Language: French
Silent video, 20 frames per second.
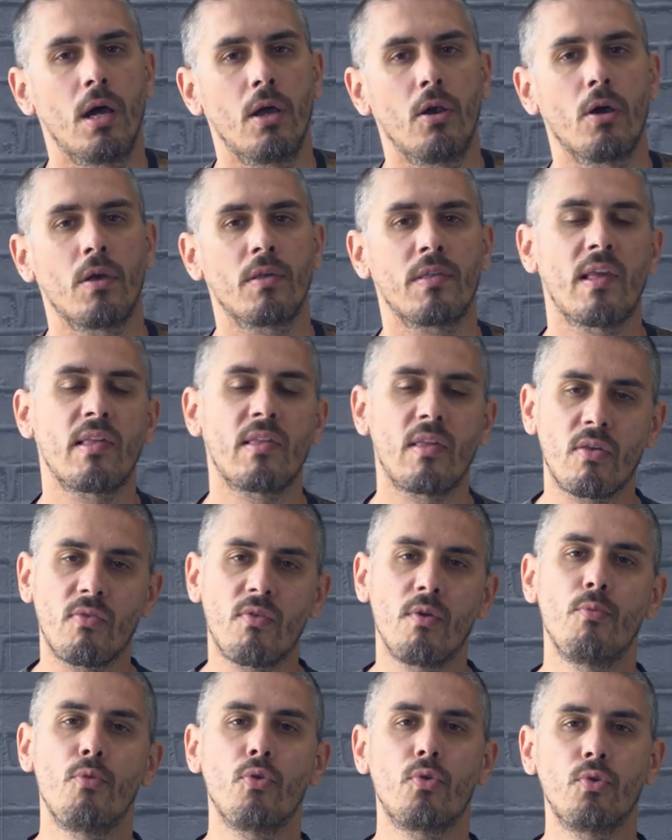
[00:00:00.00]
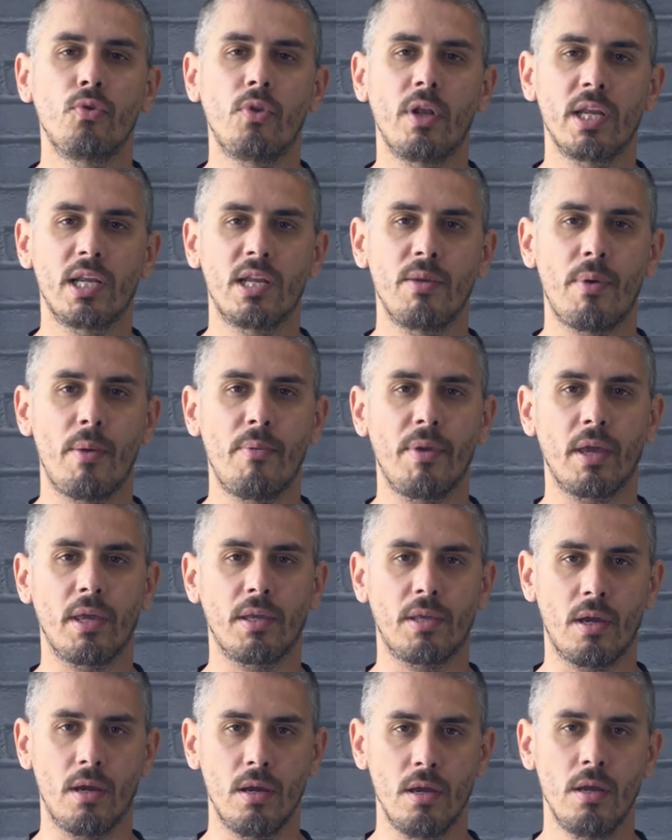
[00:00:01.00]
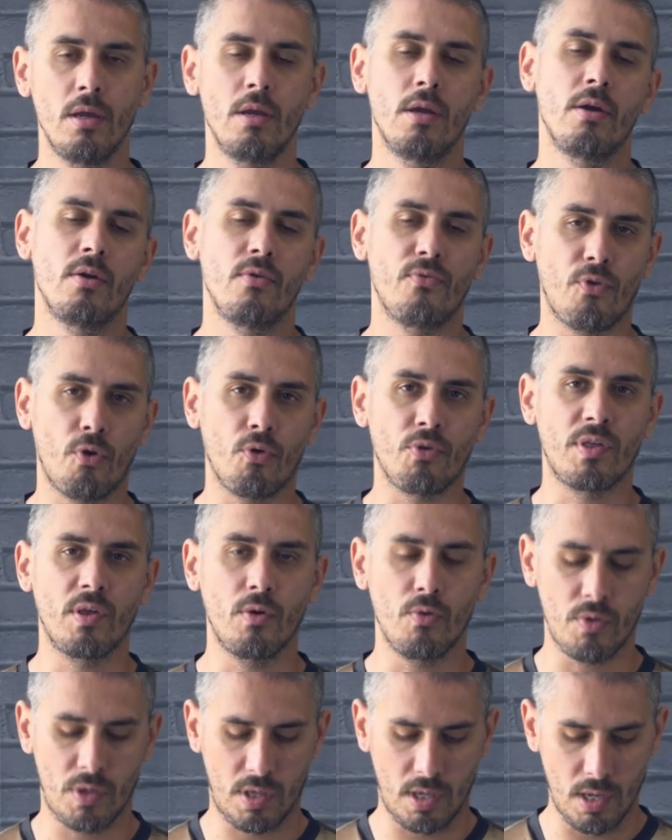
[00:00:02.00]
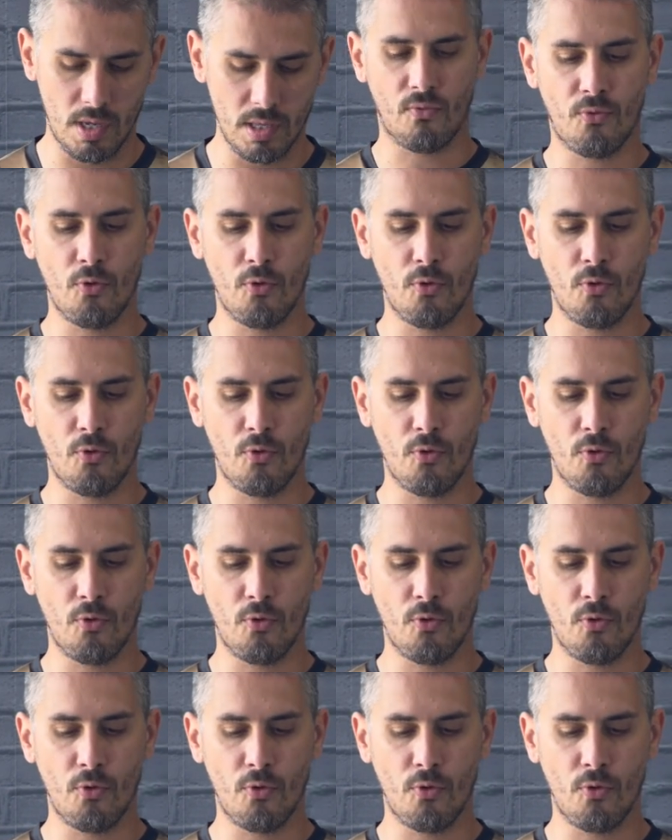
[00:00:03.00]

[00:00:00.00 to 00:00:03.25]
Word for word: alors ça, ça se fait beaucoup dans les clips américains, français aussi.